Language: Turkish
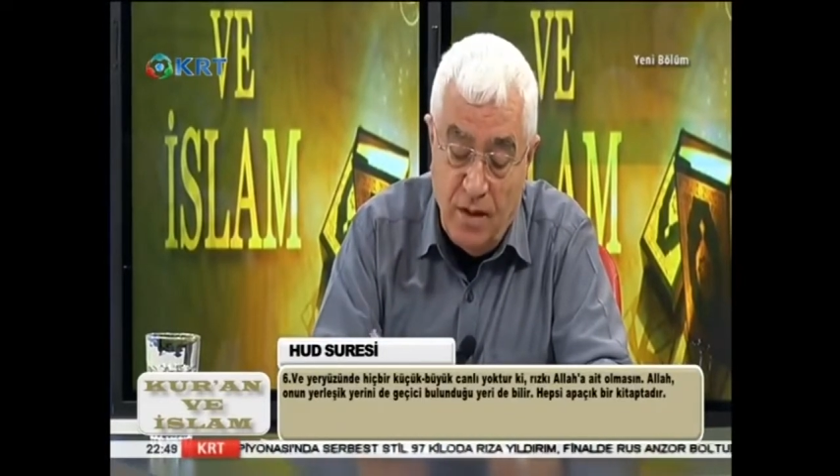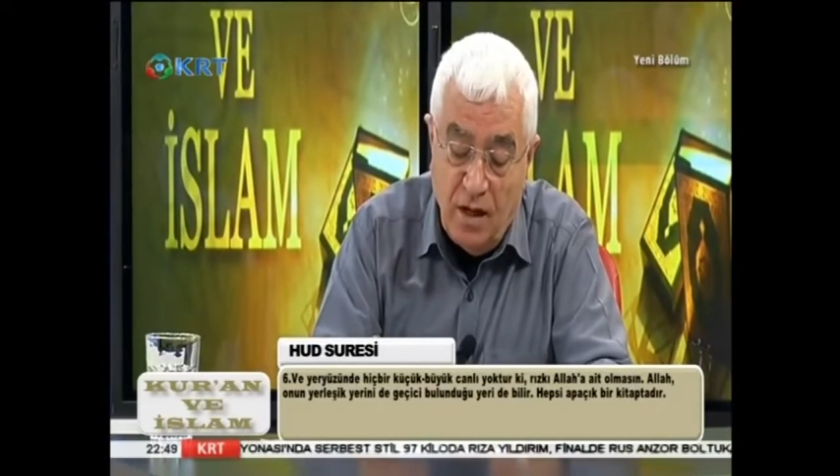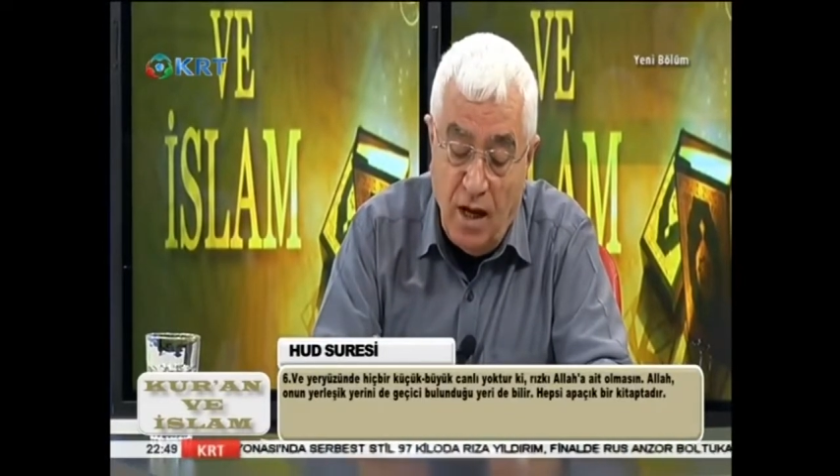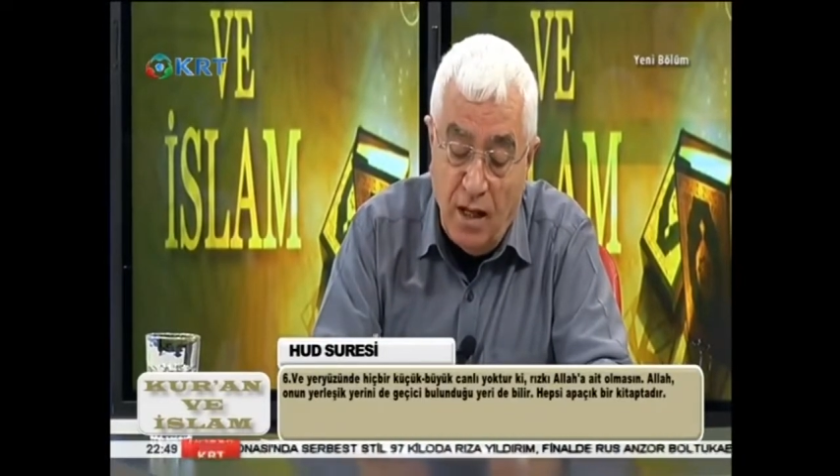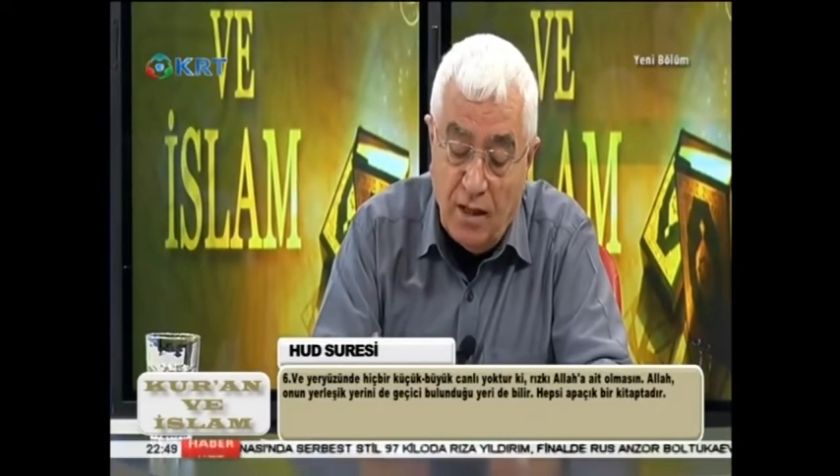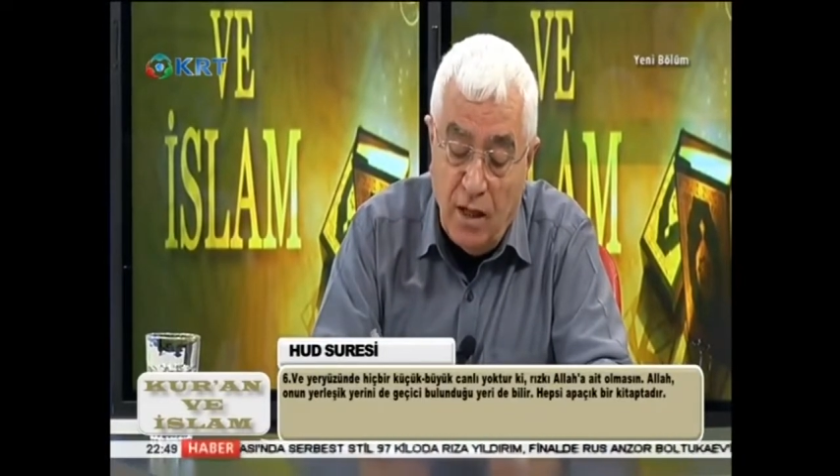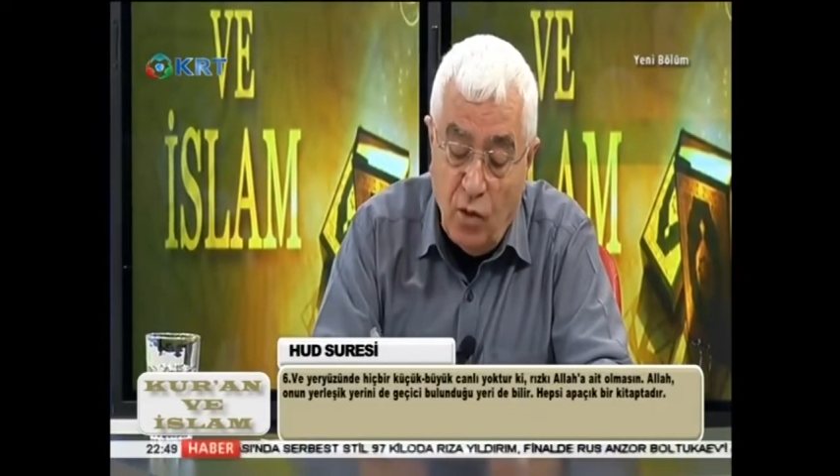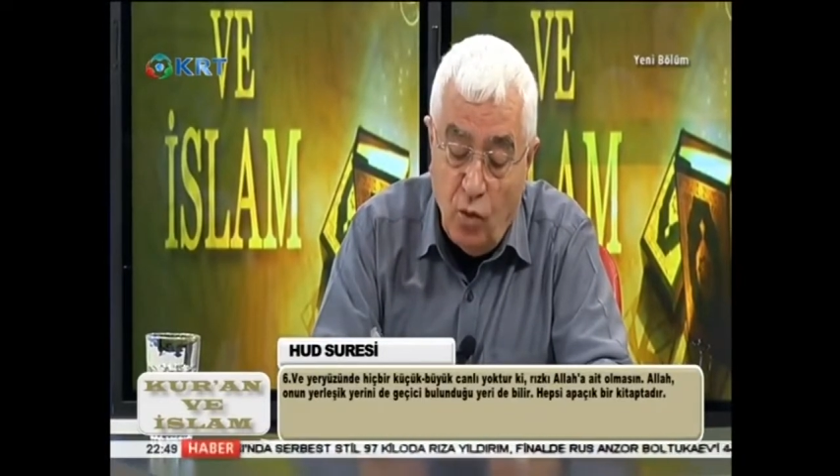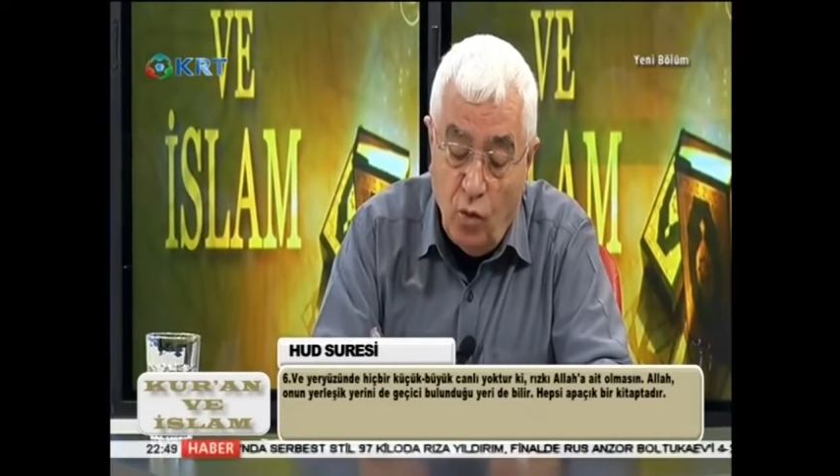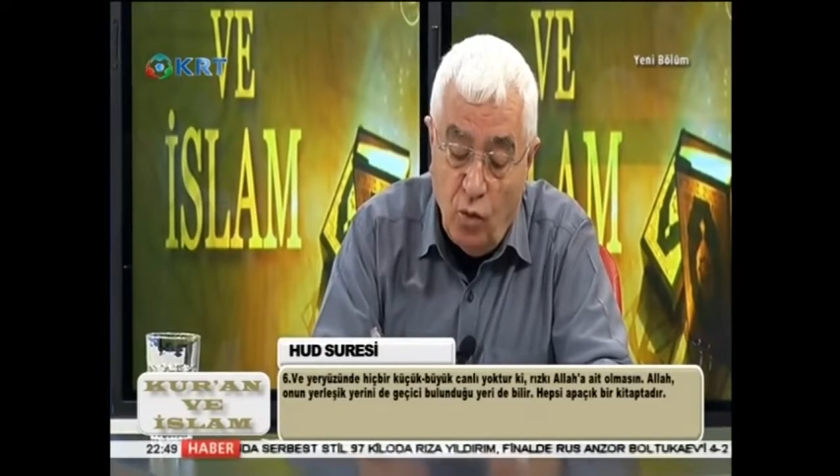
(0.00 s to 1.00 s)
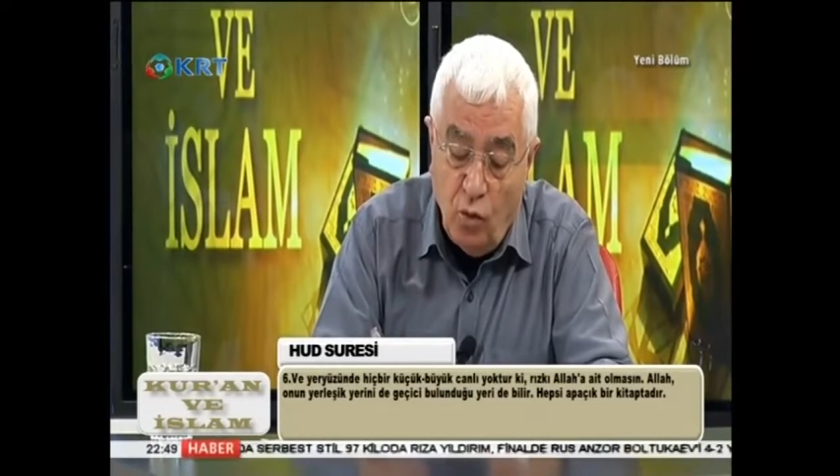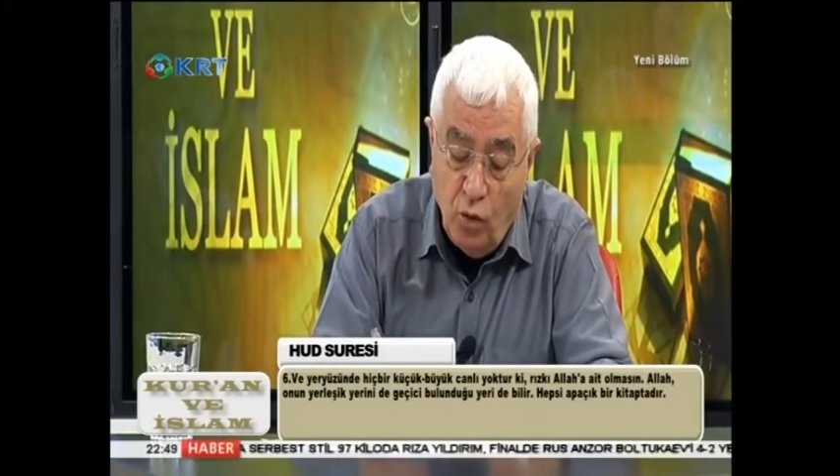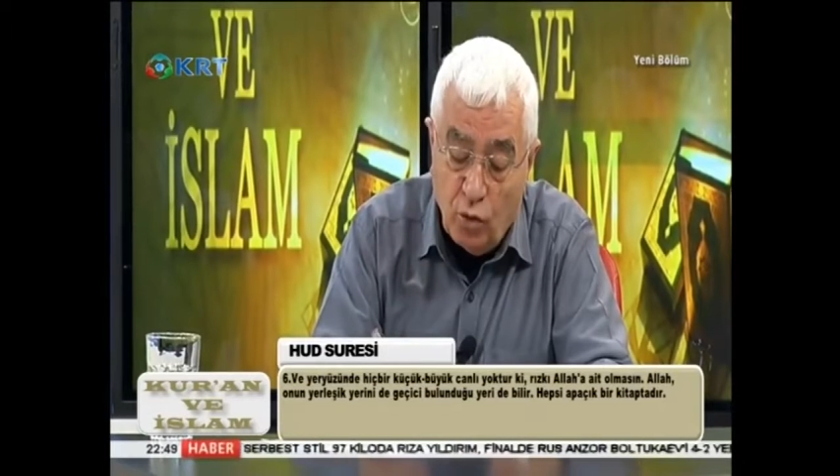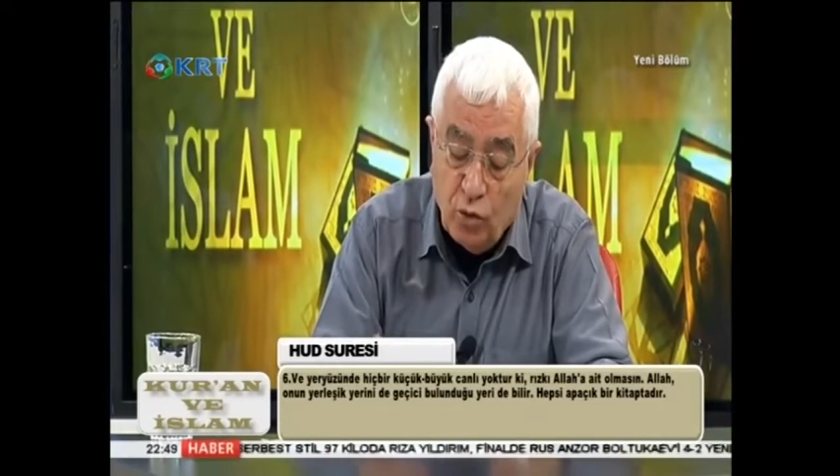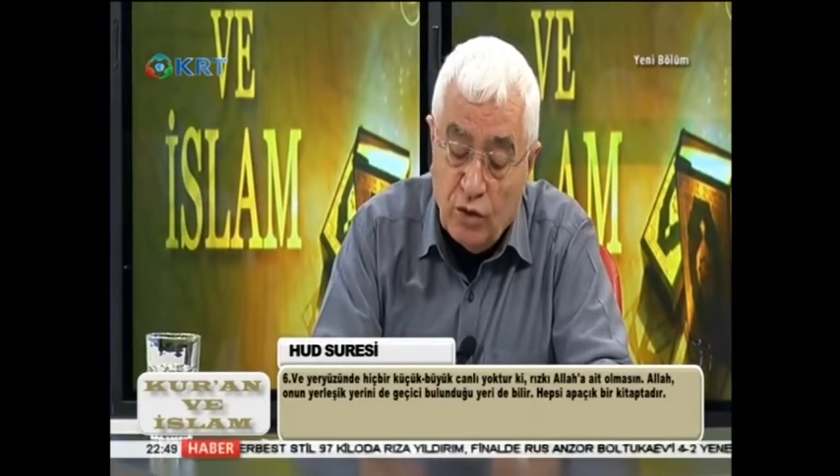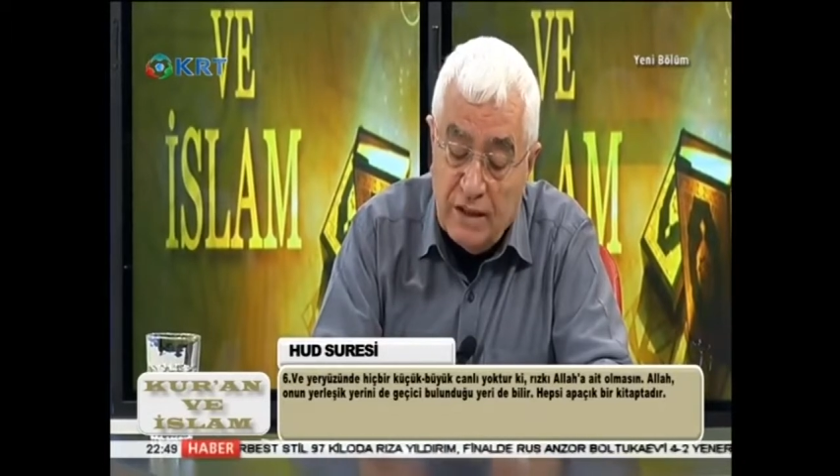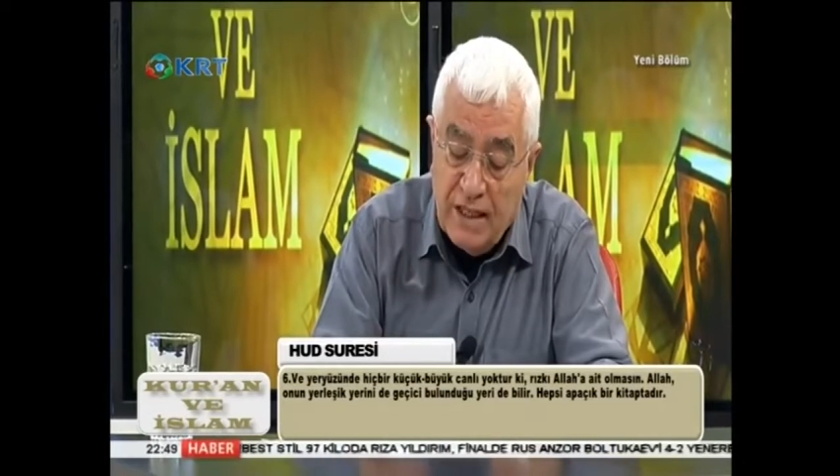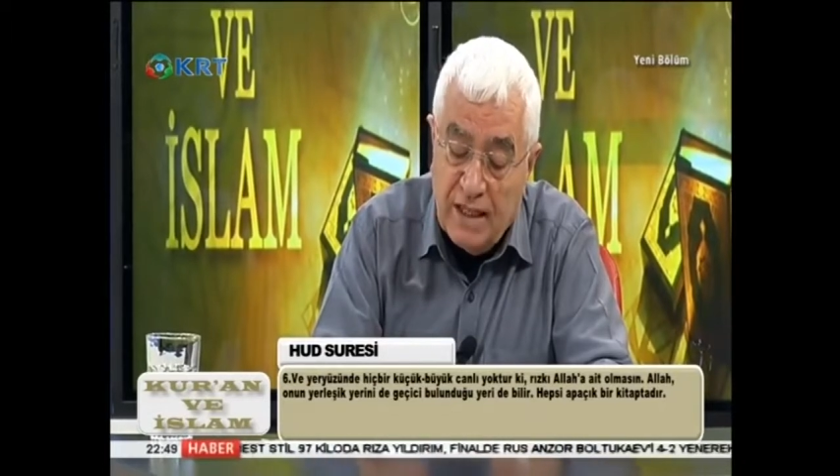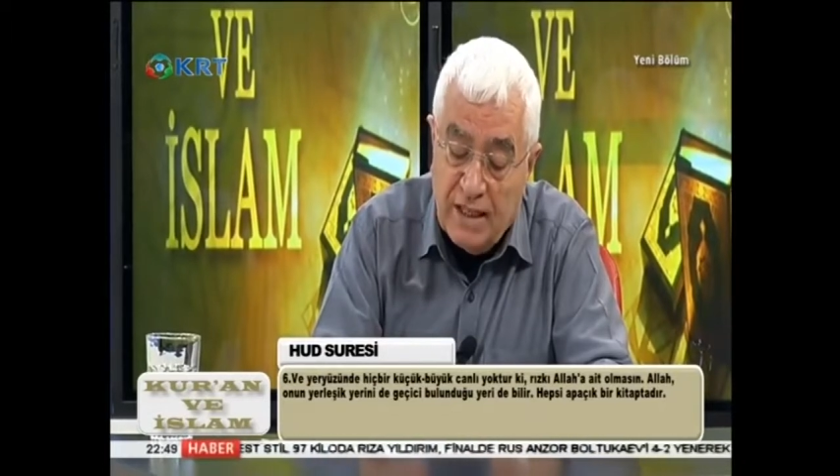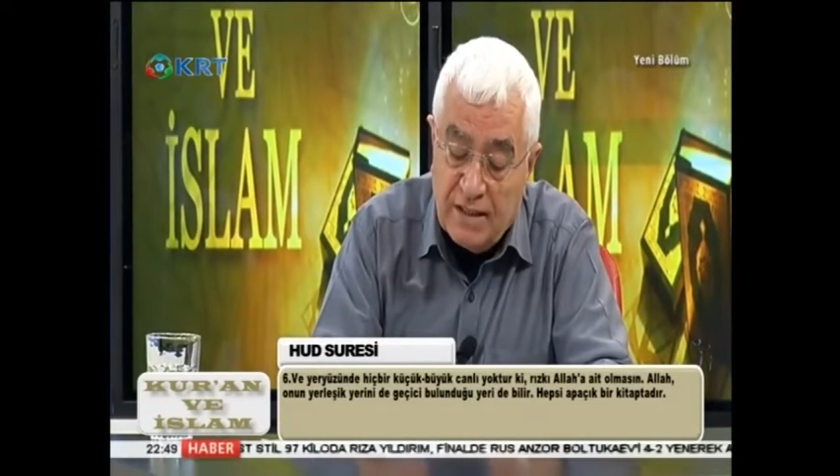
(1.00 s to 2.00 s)
Allah onun
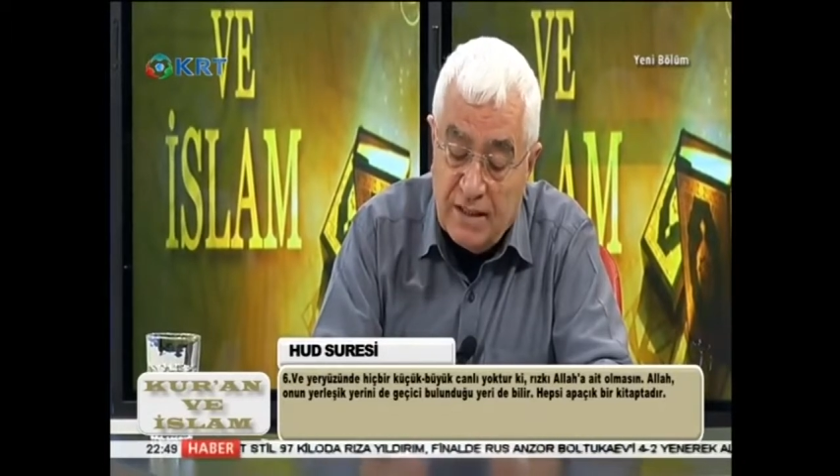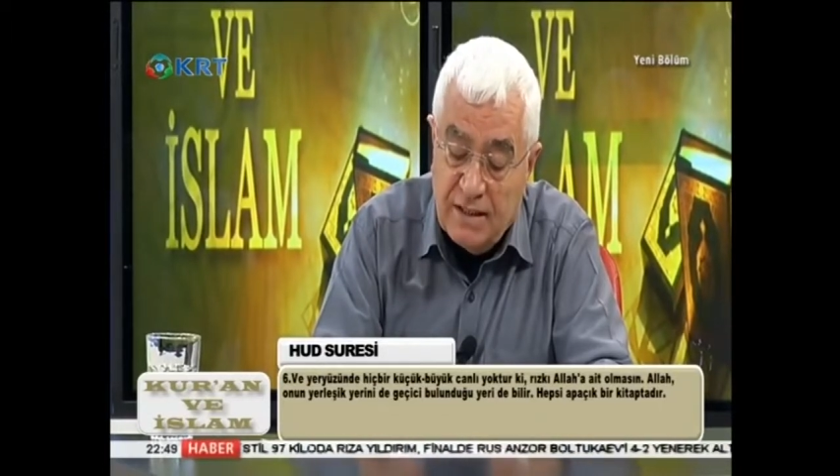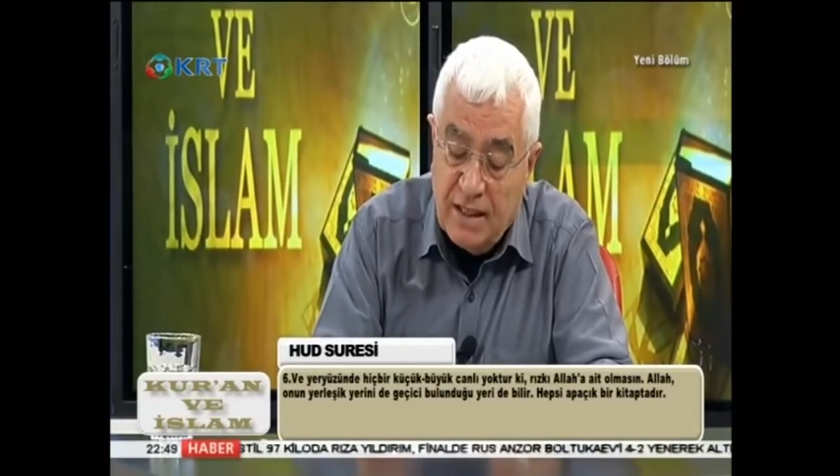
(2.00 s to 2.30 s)
yerleşik